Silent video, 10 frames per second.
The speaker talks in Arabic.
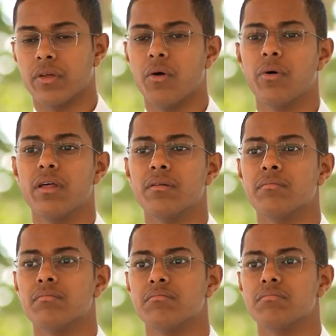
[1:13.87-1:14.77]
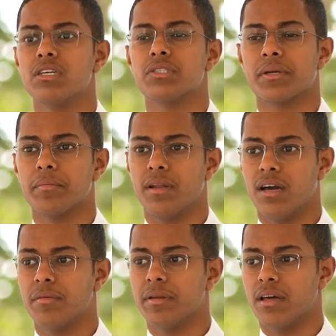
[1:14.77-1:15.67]
اولا نشكر رب
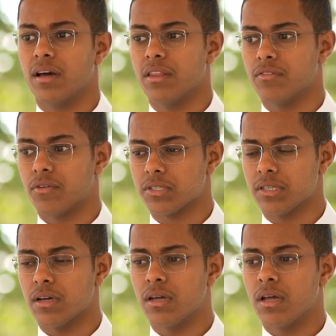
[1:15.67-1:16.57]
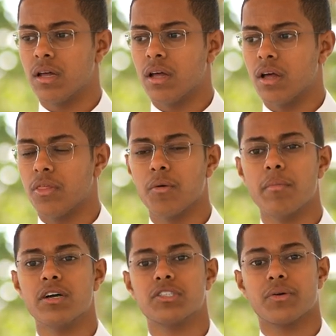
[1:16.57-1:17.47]
العالمين على هذه الفرصه
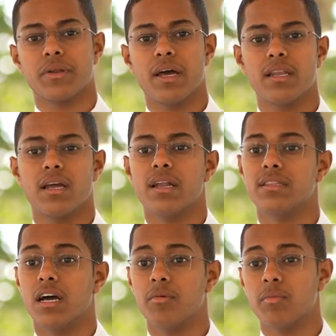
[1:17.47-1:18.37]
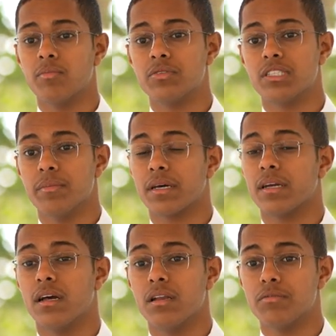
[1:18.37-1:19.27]
ثم اشكر اهلي على دعمهم المستمر
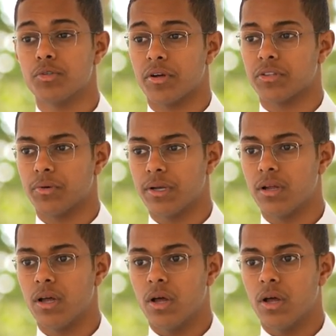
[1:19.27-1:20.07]
خلال المشوار الطويل.